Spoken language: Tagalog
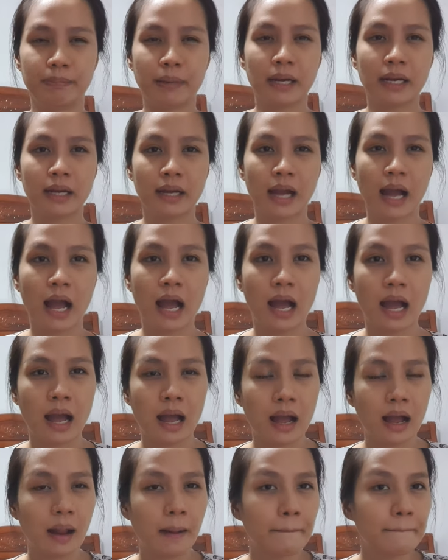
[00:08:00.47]

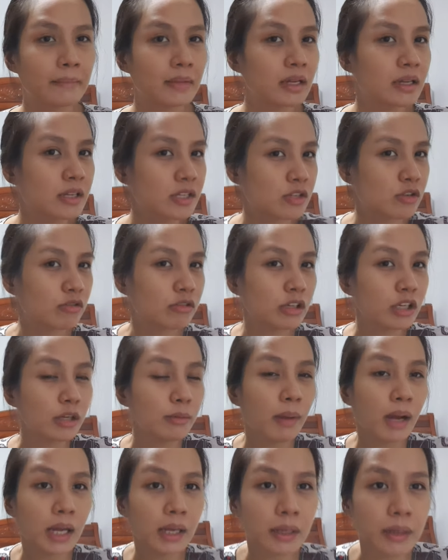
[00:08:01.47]
pagka siguro
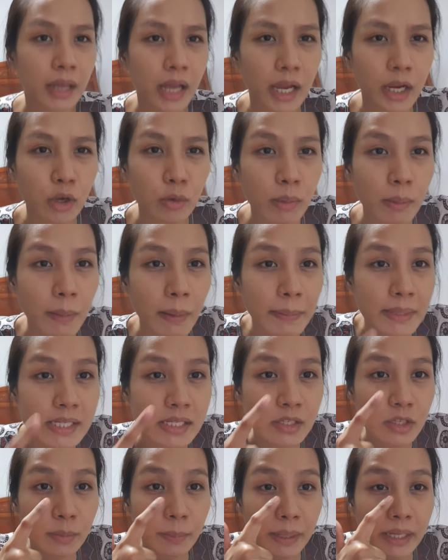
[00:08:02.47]
yung mga kung
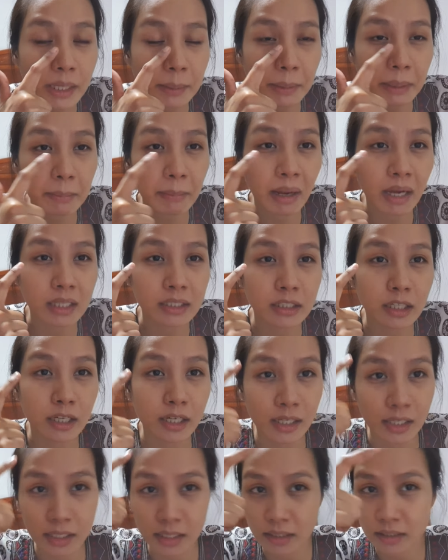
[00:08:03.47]
mapapansin niyo parang may mga
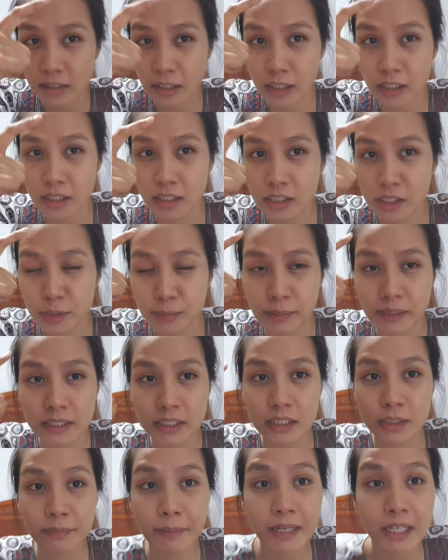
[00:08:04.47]
dark dark
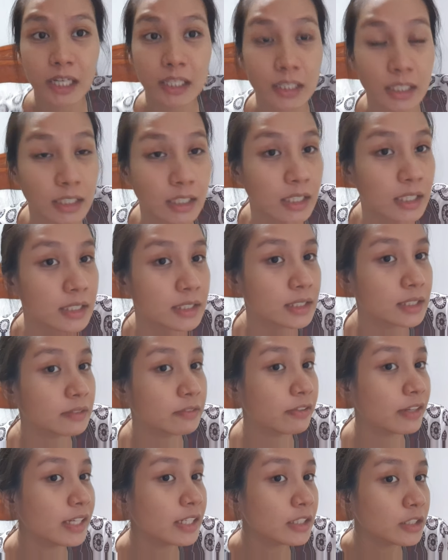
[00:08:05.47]
spots pang natitira sa
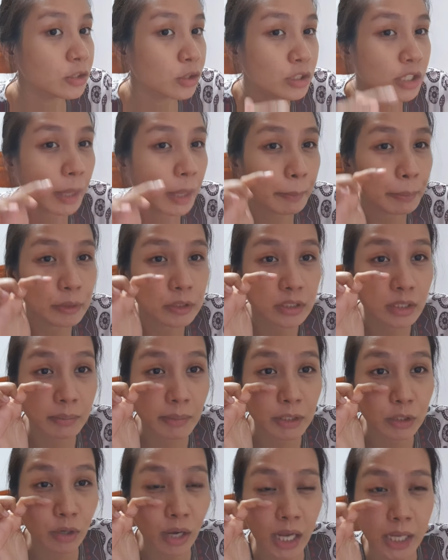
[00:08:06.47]
face ko tapos 'di
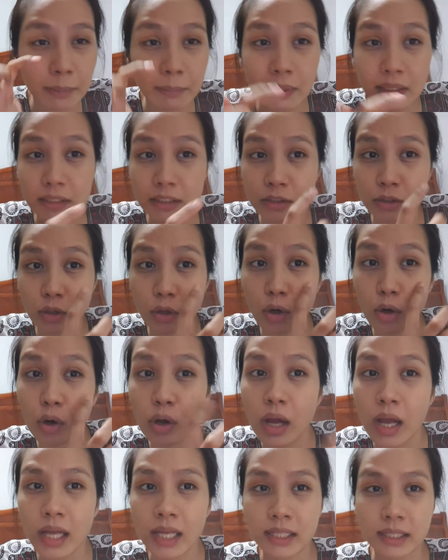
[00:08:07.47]
ba yung eye bags ko
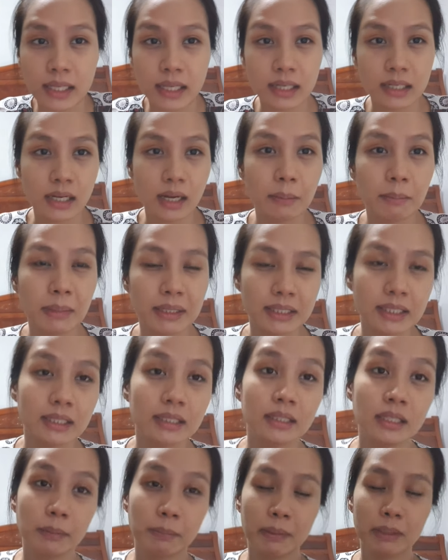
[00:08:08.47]
talagang
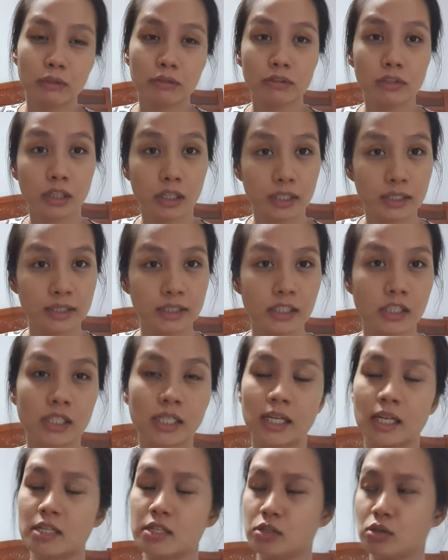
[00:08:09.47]
matindi pa yung dark
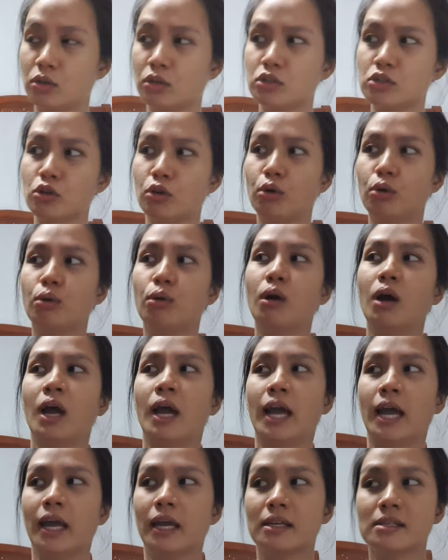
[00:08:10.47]
circles ko. So
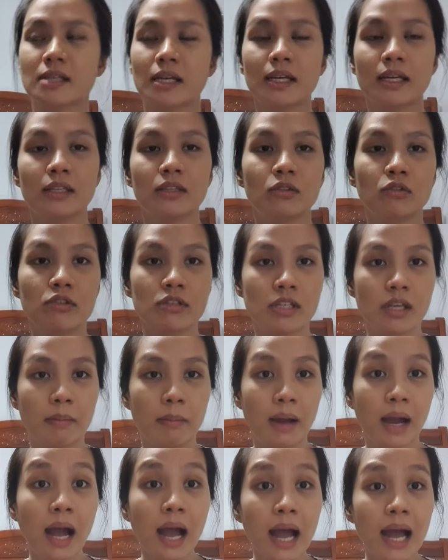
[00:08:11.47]
isa yan dun sa
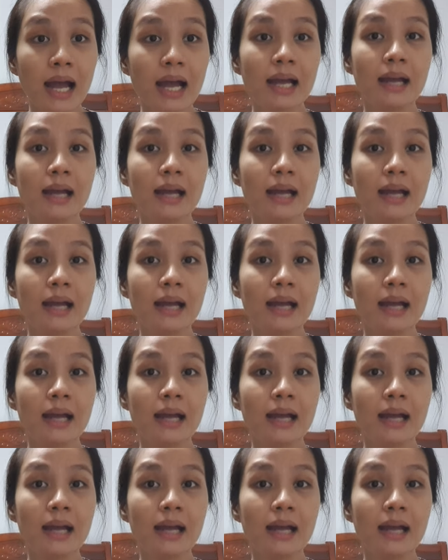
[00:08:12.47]
mga